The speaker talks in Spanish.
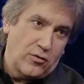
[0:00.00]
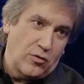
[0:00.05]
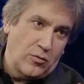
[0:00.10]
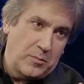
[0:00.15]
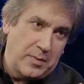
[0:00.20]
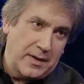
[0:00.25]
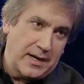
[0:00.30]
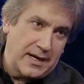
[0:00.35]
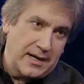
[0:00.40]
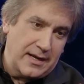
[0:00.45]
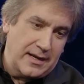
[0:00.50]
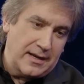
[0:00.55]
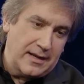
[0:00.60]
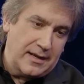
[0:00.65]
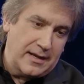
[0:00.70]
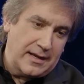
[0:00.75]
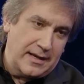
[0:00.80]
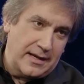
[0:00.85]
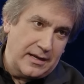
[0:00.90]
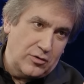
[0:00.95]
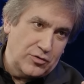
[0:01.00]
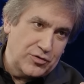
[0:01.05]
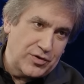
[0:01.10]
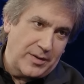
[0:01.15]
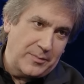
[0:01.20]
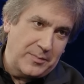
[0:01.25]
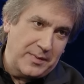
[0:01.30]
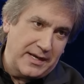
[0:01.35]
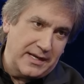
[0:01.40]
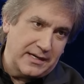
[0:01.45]
culpar a la
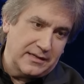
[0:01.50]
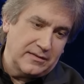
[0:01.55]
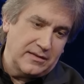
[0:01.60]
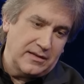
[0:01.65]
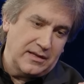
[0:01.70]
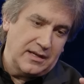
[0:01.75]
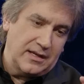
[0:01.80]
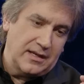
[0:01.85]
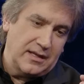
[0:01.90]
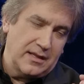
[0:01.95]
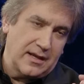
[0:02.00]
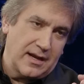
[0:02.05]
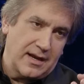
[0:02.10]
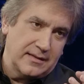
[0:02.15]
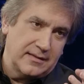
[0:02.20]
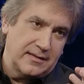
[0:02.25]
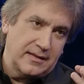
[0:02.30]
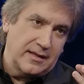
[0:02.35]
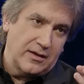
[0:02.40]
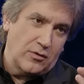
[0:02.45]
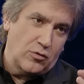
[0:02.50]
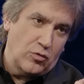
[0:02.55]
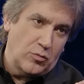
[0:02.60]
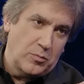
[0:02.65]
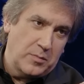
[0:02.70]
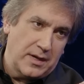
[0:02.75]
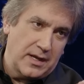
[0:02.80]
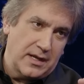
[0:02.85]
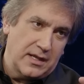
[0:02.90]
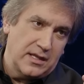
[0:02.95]
otra parte, dejaste de
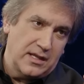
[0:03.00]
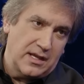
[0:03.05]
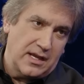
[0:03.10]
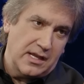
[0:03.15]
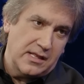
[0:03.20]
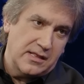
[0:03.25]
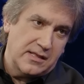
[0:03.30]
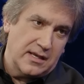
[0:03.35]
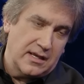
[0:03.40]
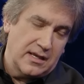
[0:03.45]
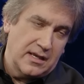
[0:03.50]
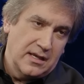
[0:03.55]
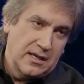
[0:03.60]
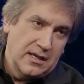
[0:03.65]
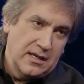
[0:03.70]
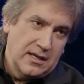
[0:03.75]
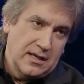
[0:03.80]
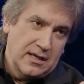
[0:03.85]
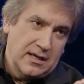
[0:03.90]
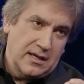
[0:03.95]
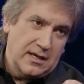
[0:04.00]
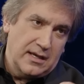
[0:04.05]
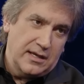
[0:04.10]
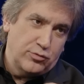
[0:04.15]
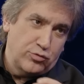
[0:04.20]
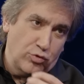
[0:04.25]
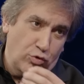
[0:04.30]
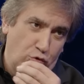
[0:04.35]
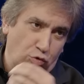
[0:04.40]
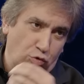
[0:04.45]
culpar y dijiste, ¿esto es